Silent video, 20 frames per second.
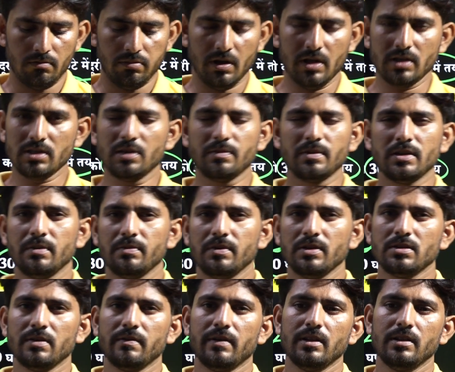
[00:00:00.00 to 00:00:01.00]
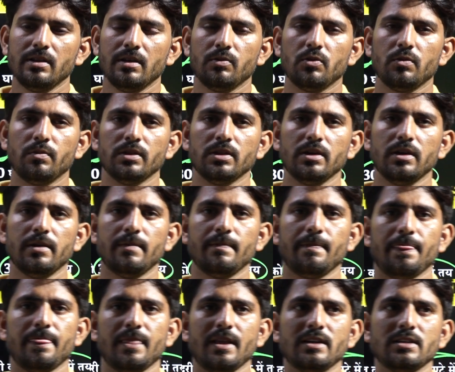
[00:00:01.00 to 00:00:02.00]
गजब गजब के सवाल थे आपको पता है
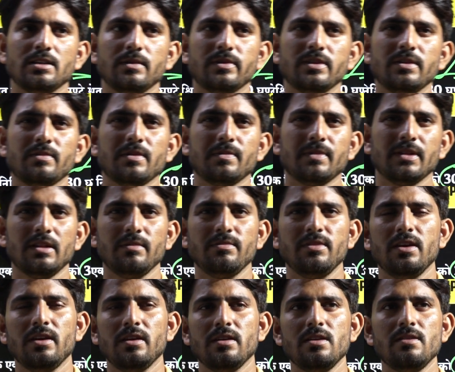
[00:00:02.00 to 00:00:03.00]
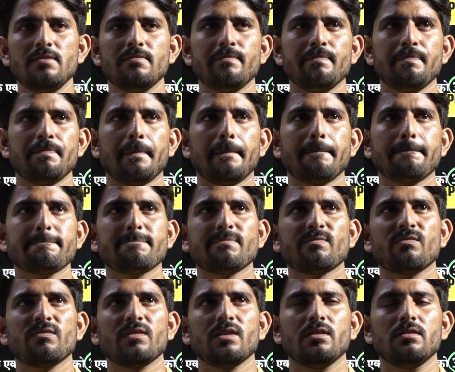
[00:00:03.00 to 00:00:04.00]
गजब गजब का मतलब यह है कि
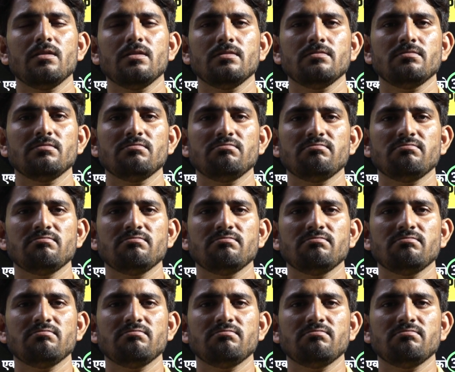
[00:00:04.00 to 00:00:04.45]
आ,